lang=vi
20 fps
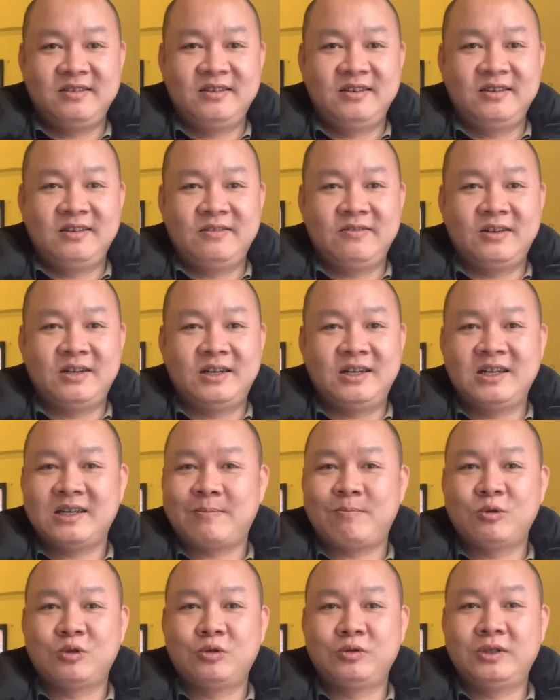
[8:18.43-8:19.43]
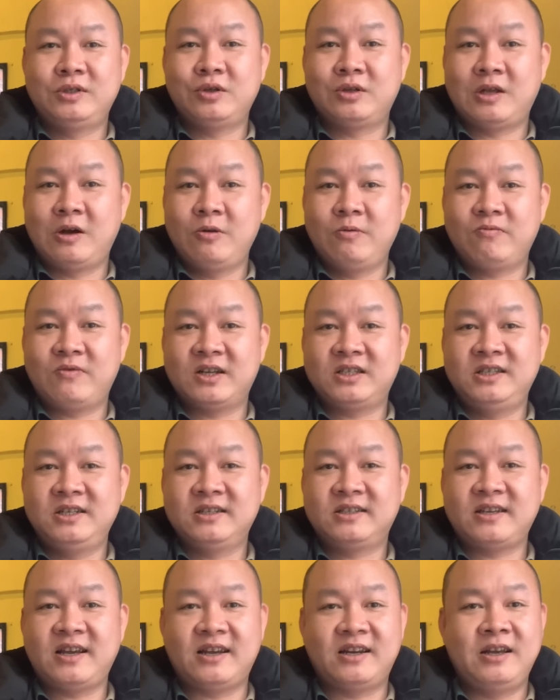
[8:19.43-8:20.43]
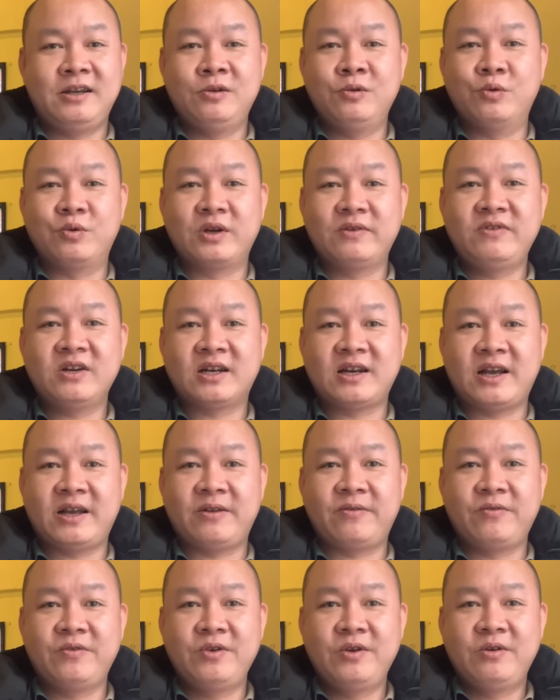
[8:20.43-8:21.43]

để lên gặp Bộ Thông tin Truyền thông và chia sẻ đầy đủ cái việc này,